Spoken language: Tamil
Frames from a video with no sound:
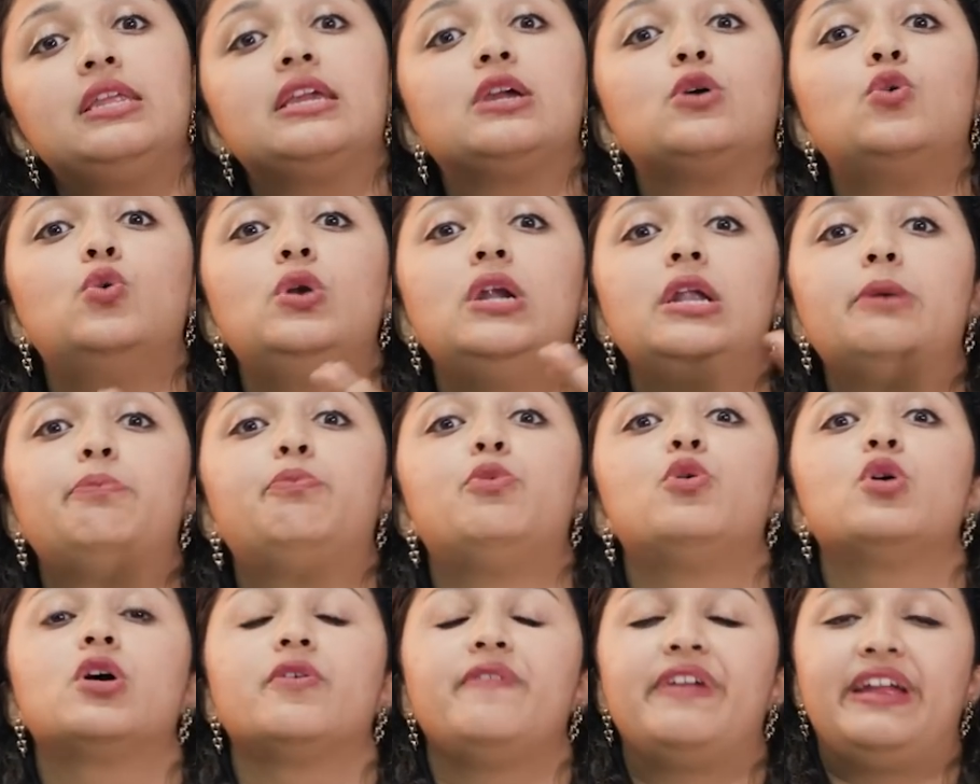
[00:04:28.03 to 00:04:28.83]
நீங்கள் உள்ளே
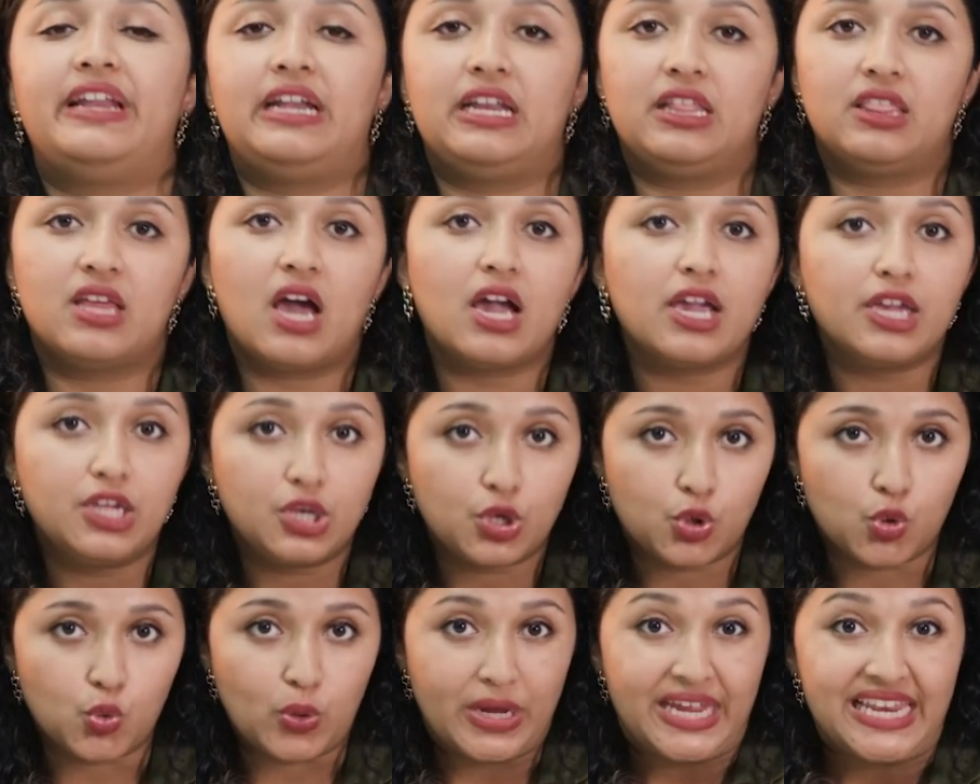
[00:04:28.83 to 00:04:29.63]
போக வேண்டியதாக
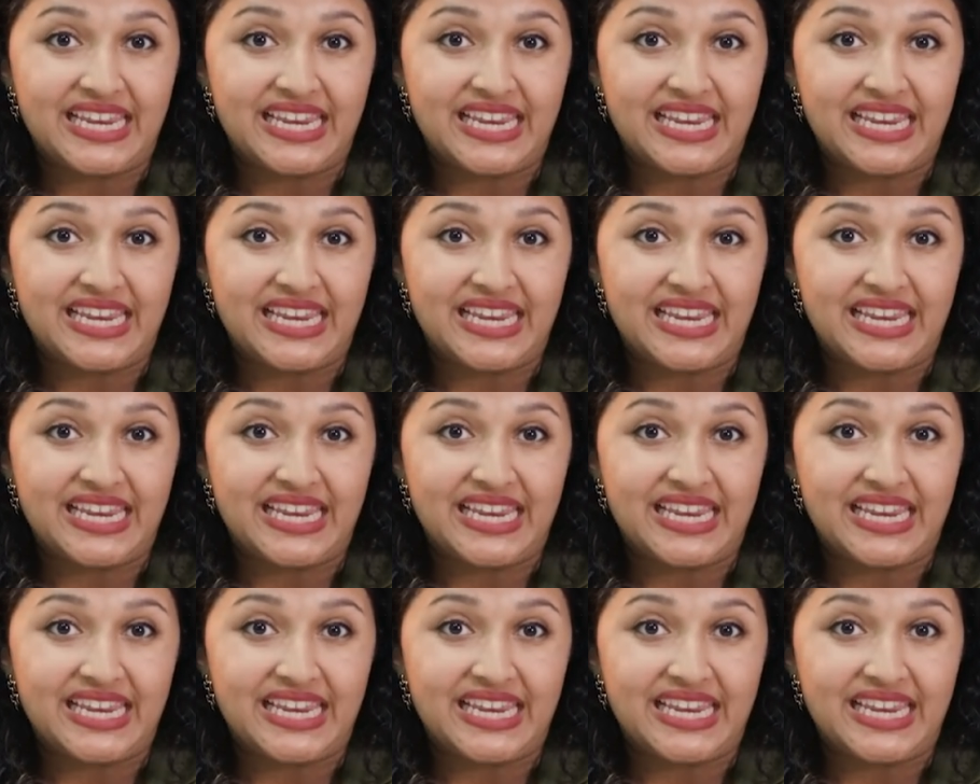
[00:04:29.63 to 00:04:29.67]
இருக்கும்